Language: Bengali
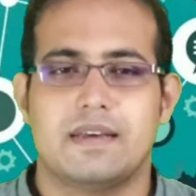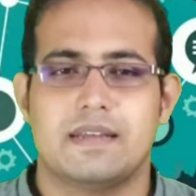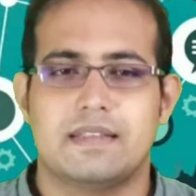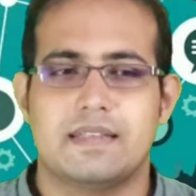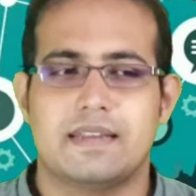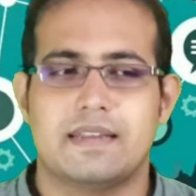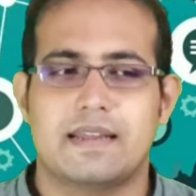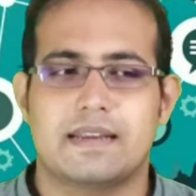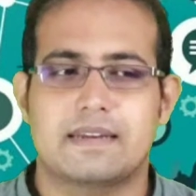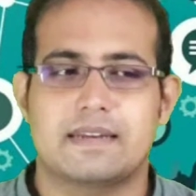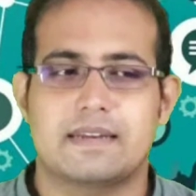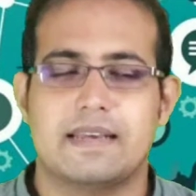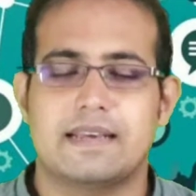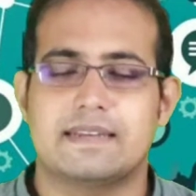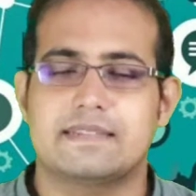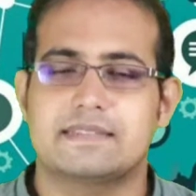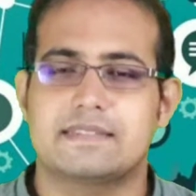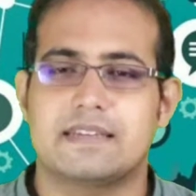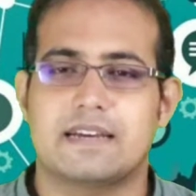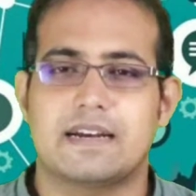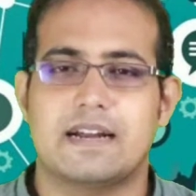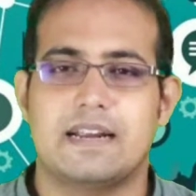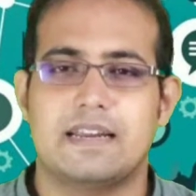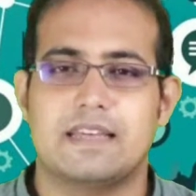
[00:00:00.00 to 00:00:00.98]
এদের একটা
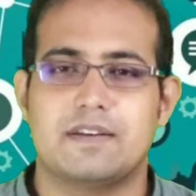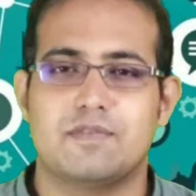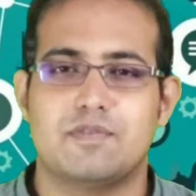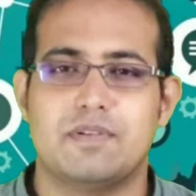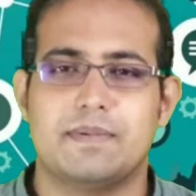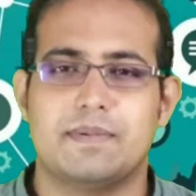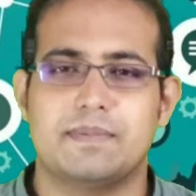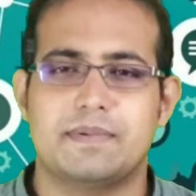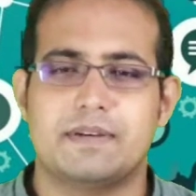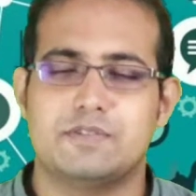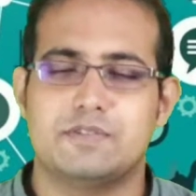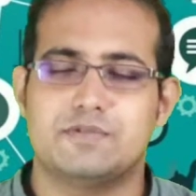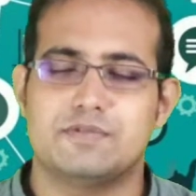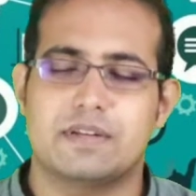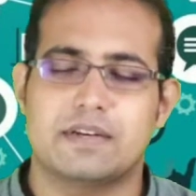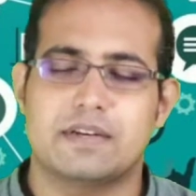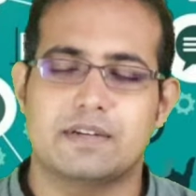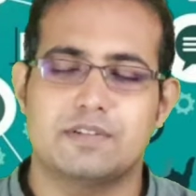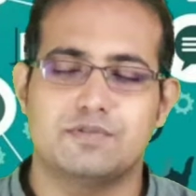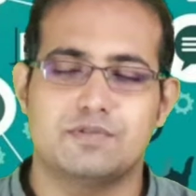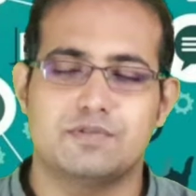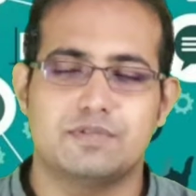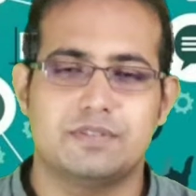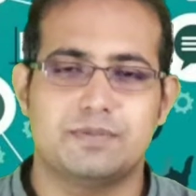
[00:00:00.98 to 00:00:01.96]
এক্সট্রা কারিকুলাম কিছু না
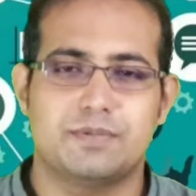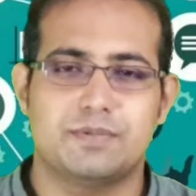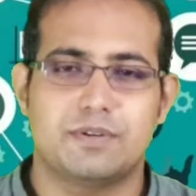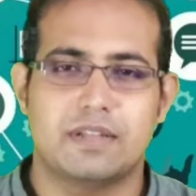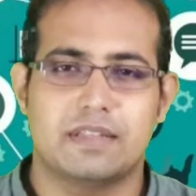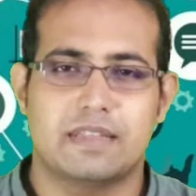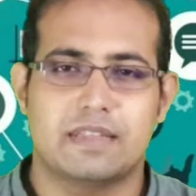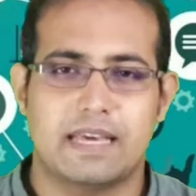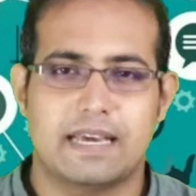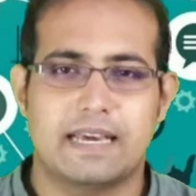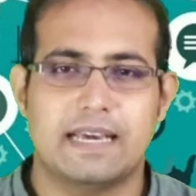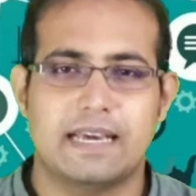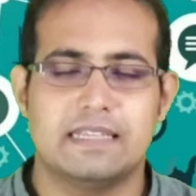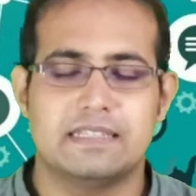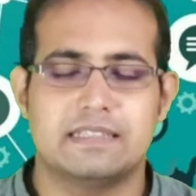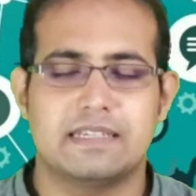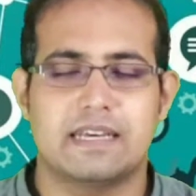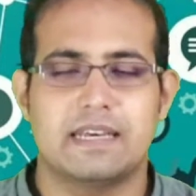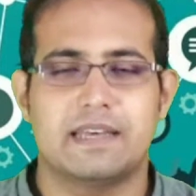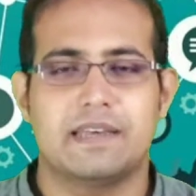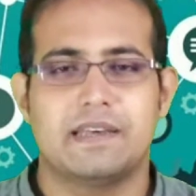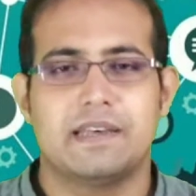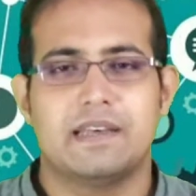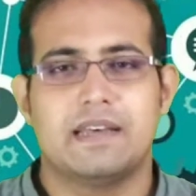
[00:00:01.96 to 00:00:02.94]
কিছু জীবনে থেকেই
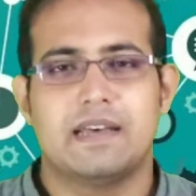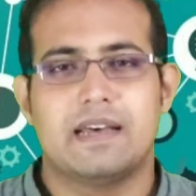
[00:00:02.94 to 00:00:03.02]
যায়